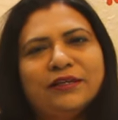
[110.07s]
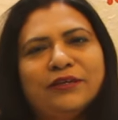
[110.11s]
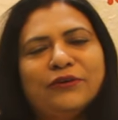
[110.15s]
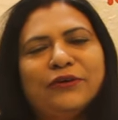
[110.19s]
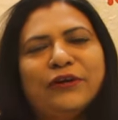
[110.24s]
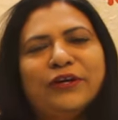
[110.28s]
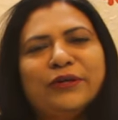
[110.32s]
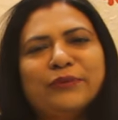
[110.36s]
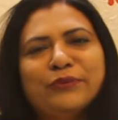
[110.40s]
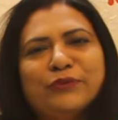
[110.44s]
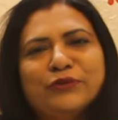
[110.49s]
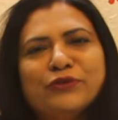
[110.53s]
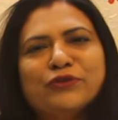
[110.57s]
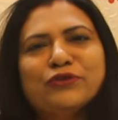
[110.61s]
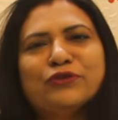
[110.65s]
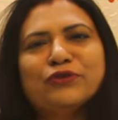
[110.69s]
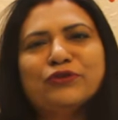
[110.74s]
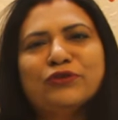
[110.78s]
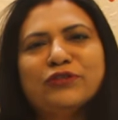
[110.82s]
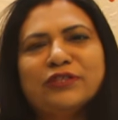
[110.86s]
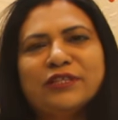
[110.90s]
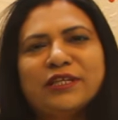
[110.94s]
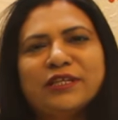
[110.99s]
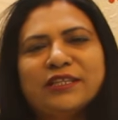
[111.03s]
কয়েক বছর
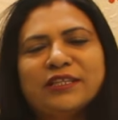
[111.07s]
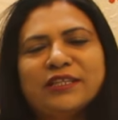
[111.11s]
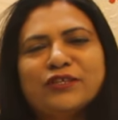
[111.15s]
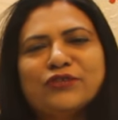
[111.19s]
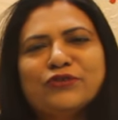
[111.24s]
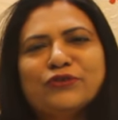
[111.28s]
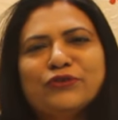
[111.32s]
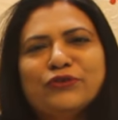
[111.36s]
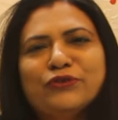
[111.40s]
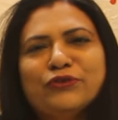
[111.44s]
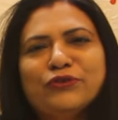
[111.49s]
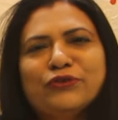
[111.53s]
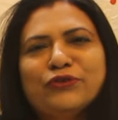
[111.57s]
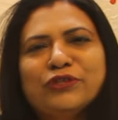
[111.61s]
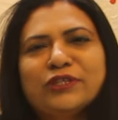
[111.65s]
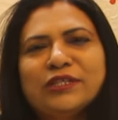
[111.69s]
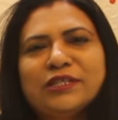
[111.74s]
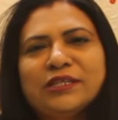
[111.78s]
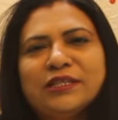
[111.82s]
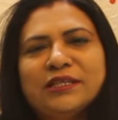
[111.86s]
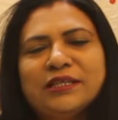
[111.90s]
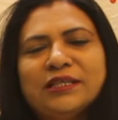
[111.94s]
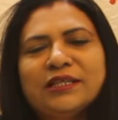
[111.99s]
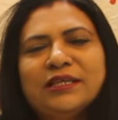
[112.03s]
হলো যাত্রা শুরু
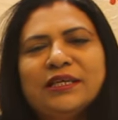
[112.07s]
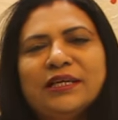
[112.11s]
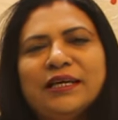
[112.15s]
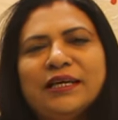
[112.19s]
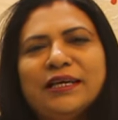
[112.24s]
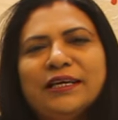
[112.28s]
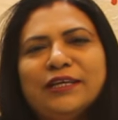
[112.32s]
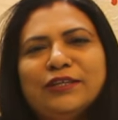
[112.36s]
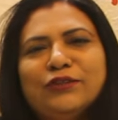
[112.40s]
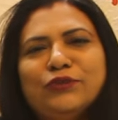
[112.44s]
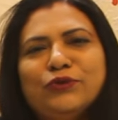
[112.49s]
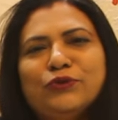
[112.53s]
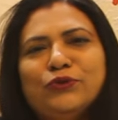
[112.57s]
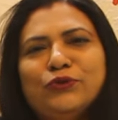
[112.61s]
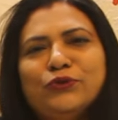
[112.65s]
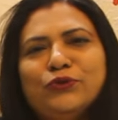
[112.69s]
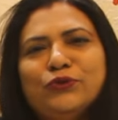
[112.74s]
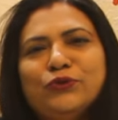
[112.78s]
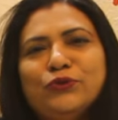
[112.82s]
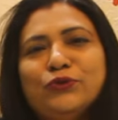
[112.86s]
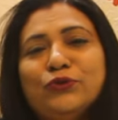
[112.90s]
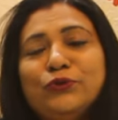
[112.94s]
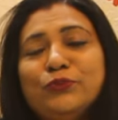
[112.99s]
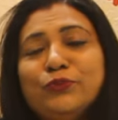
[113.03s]
করেছে তো
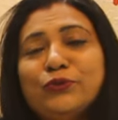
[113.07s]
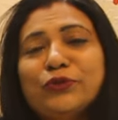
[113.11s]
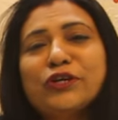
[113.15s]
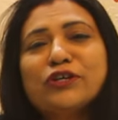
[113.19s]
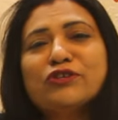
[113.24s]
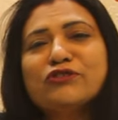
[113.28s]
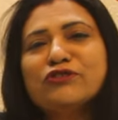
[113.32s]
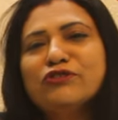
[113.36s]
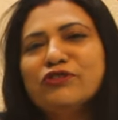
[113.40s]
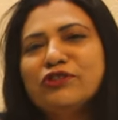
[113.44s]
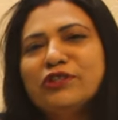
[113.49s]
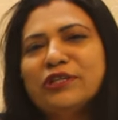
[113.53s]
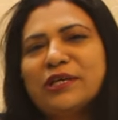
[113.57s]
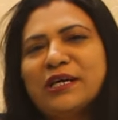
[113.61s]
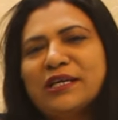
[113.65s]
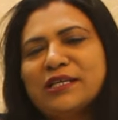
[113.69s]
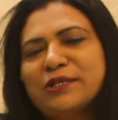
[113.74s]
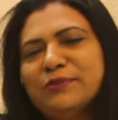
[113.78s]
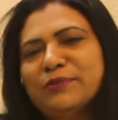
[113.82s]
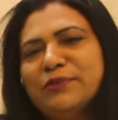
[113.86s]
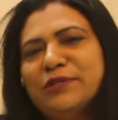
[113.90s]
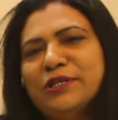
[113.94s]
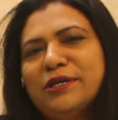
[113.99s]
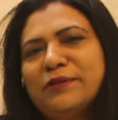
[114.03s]
জুই প্রকাশনীতে
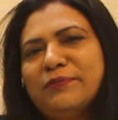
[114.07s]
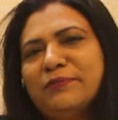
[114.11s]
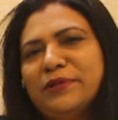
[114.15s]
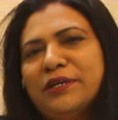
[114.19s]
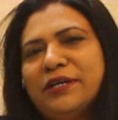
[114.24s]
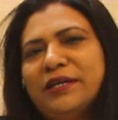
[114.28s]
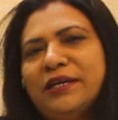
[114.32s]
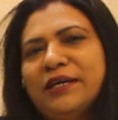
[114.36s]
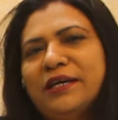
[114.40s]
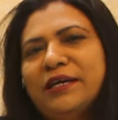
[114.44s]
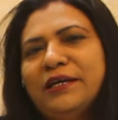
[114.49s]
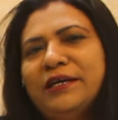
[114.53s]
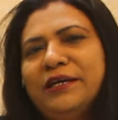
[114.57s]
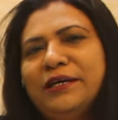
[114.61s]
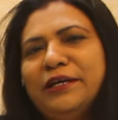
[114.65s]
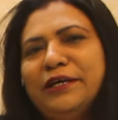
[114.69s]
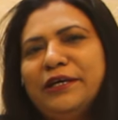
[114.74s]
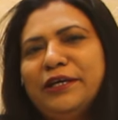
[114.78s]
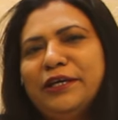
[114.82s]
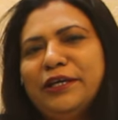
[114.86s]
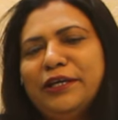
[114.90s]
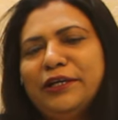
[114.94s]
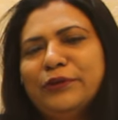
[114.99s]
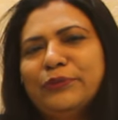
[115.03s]
আসবেন আপনারা
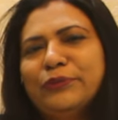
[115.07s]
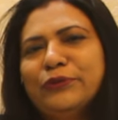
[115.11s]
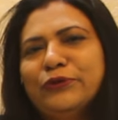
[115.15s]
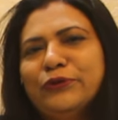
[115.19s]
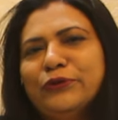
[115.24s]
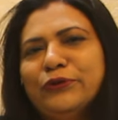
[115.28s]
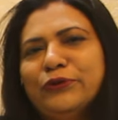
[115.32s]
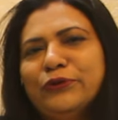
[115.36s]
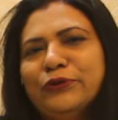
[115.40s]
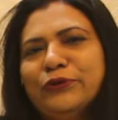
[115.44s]
এবং